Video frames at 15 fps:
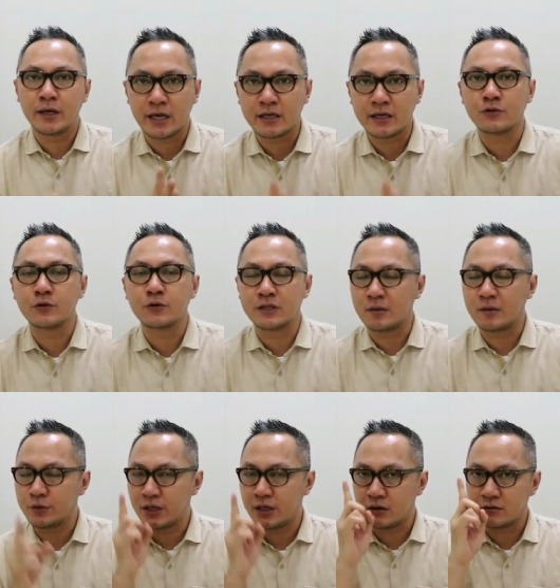boleh kayak gitu.
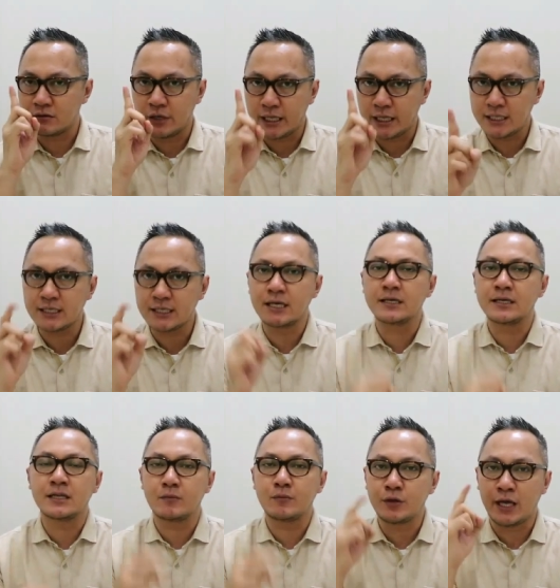Kita punya kode etik
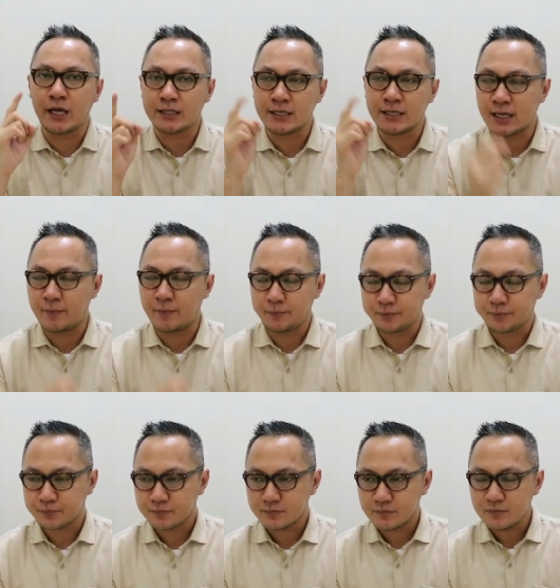dan kita punya etika.
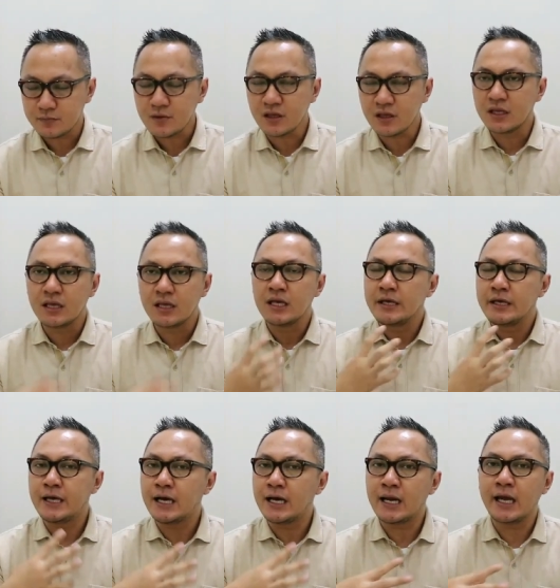
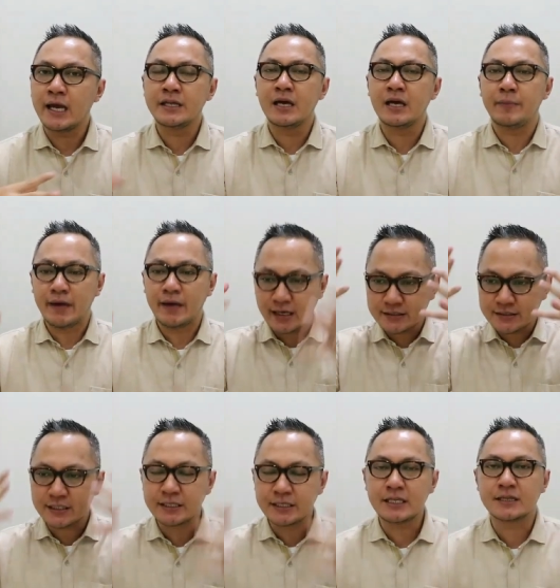Yang lainnya
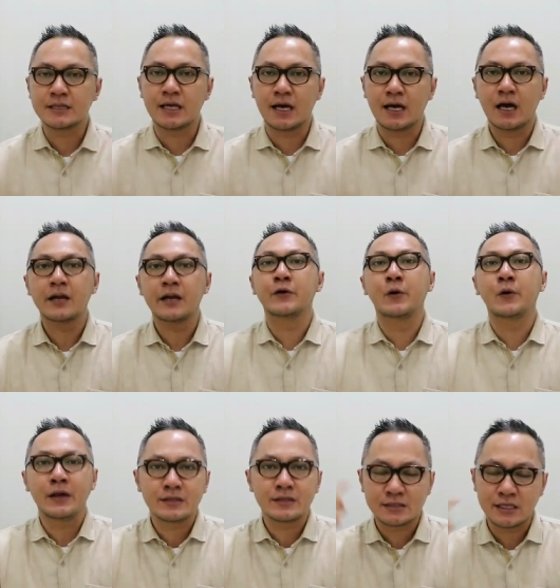packaging kita,
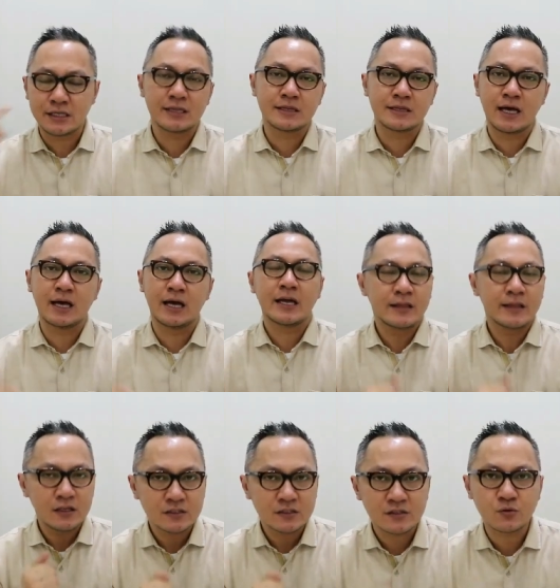nulis kita,
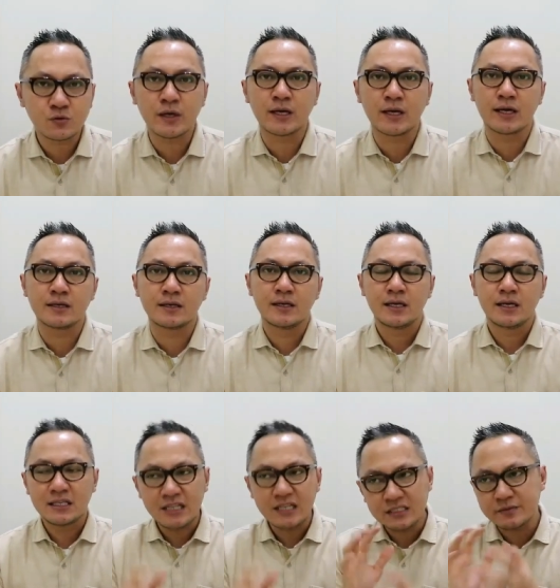kita harus sesuaikan.
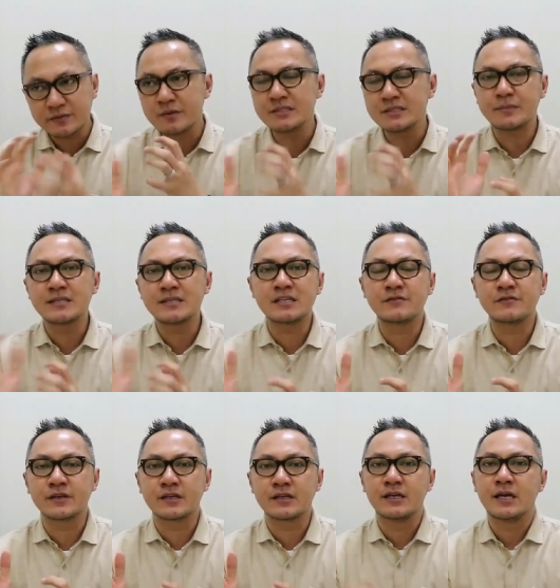Kita harus lebih
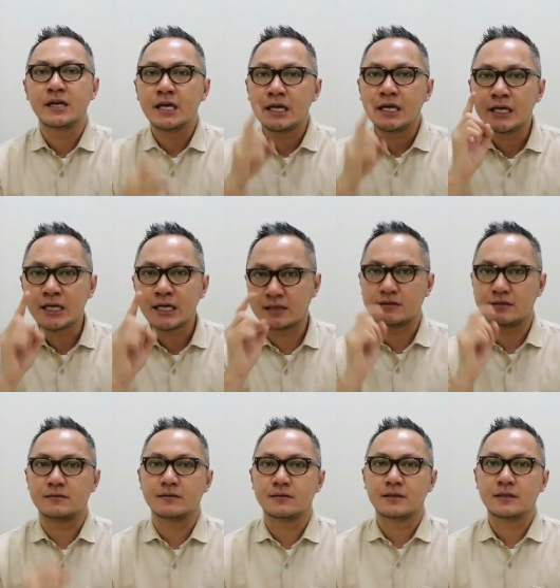spesifik. Ingat,